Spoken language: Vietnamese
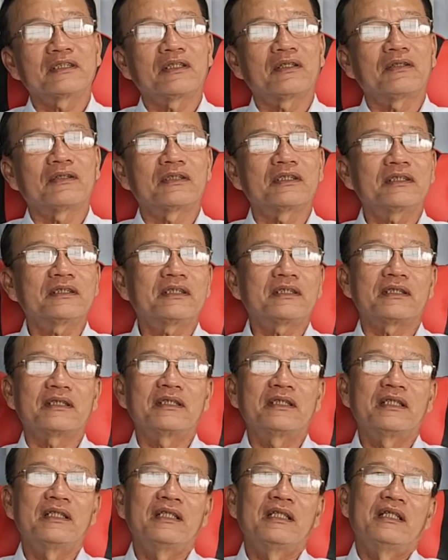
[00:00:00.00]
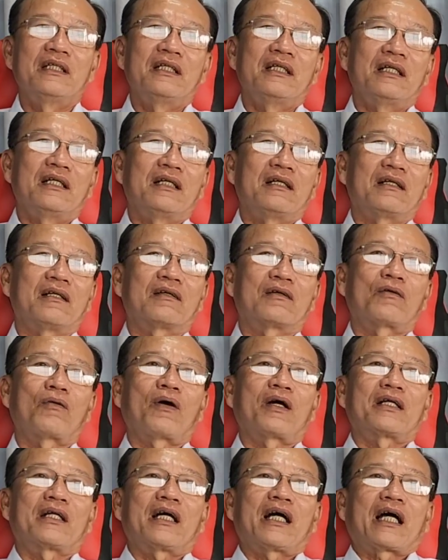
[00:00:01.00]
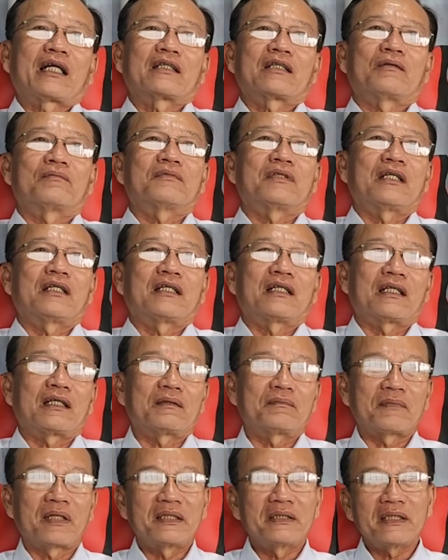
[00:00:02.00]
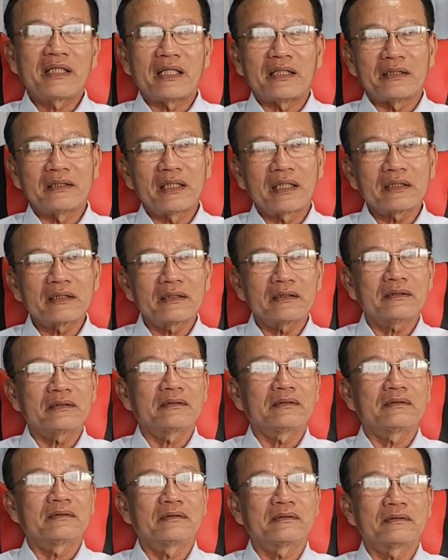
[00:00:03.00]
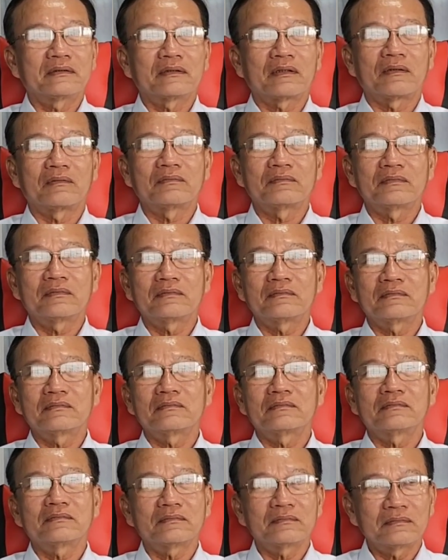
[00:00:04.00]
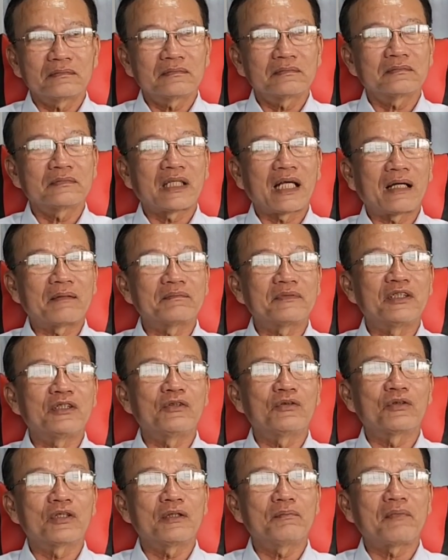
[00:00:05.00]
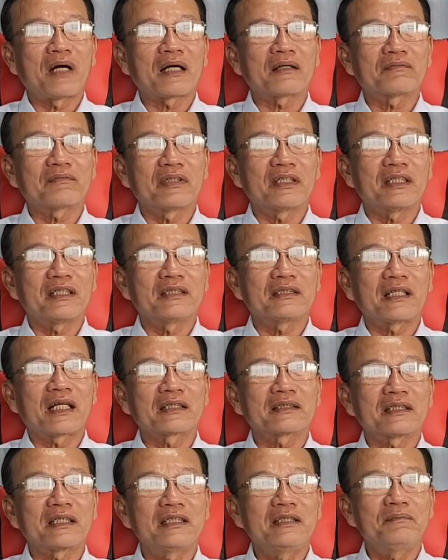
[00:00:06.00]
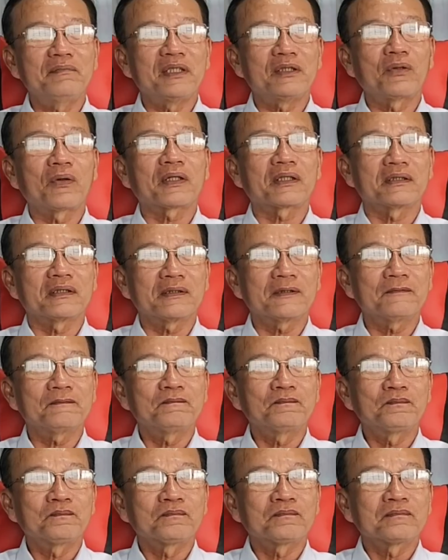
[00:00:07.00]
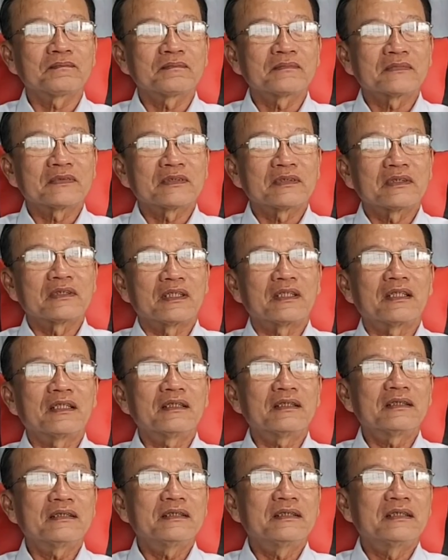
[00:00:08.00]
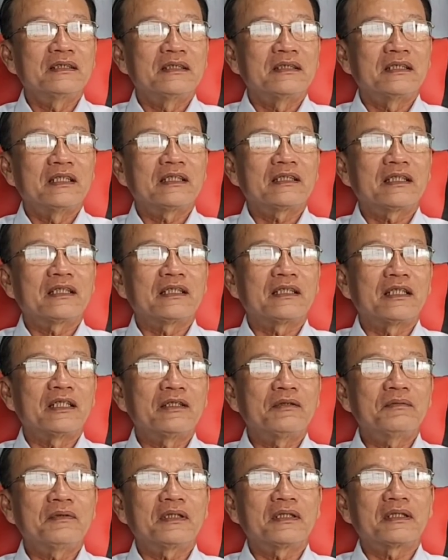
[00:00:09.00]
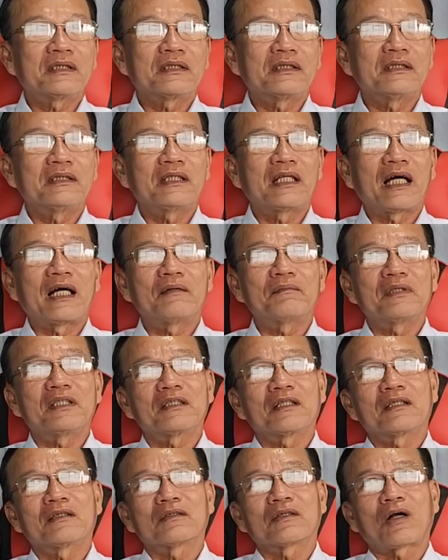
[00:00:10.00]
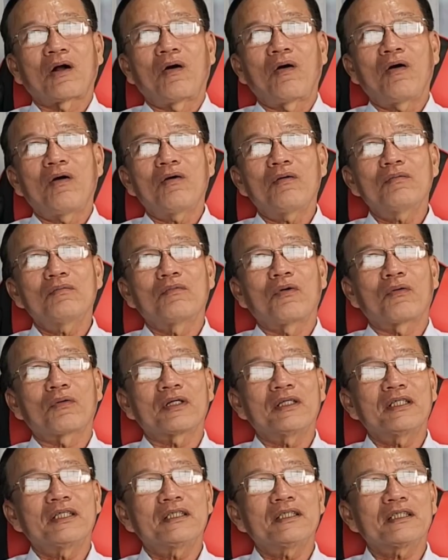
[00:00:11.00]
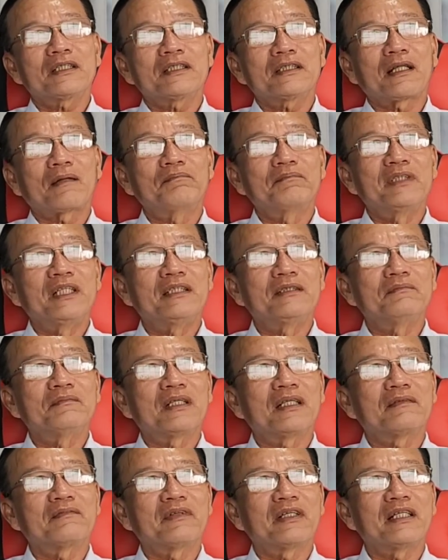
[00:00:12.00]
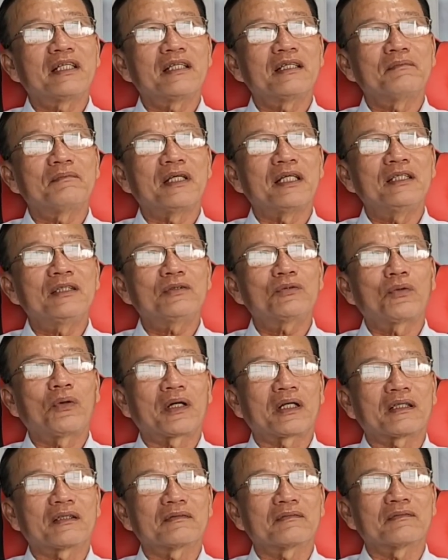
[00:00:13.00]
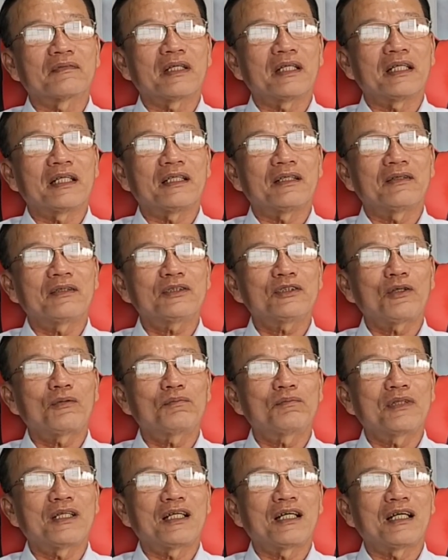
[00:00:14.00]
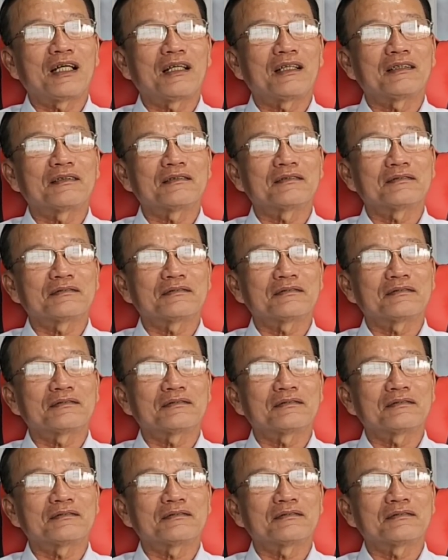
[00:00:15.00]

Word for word: đồ đó thì uh, ngoài đó anh cũng là là bên nghệ nhân cũng làm nhiều cái mặt về trang trí mỹ thuật nữa dạ yeah. đó nên là nếu mà người nào mà có một cái cái tầm nhìn mà về mỹ thuật về nói chung là